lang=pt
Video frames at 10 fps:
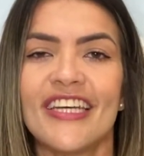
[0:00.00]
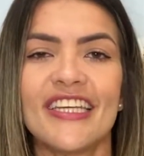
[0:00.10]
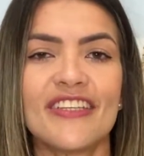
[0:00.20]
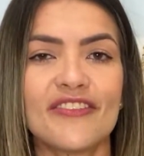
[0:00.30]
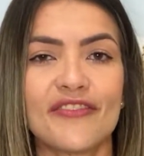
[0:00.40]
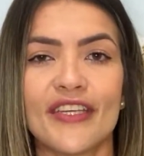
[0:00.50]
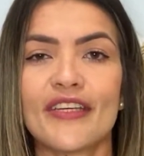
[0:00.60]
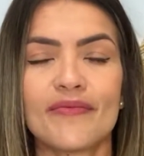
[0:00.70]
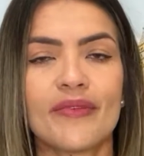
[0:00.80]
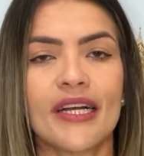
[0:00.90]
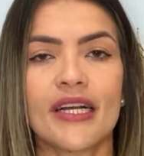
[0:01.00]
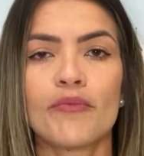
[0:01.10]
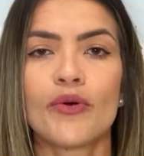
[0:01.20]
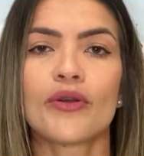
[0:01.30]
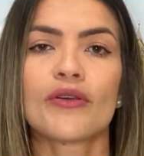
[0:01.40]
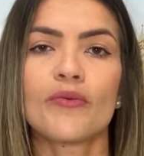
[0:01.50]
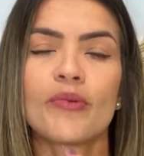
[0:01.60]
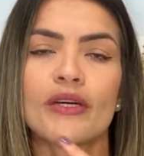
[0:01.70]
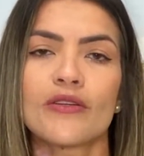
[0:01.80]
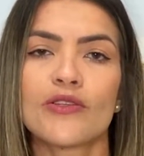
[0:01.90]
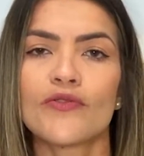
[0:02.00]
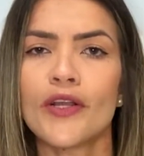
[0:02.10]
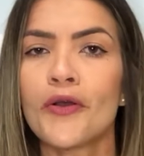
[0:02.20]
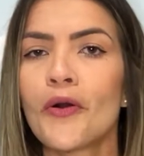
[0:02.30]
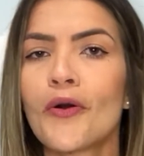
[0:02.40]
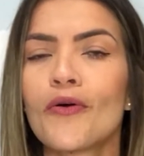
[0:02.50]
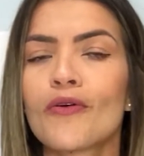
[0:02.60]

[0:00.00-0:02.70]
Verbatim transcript: E enfim, acabou que o plano esfriou,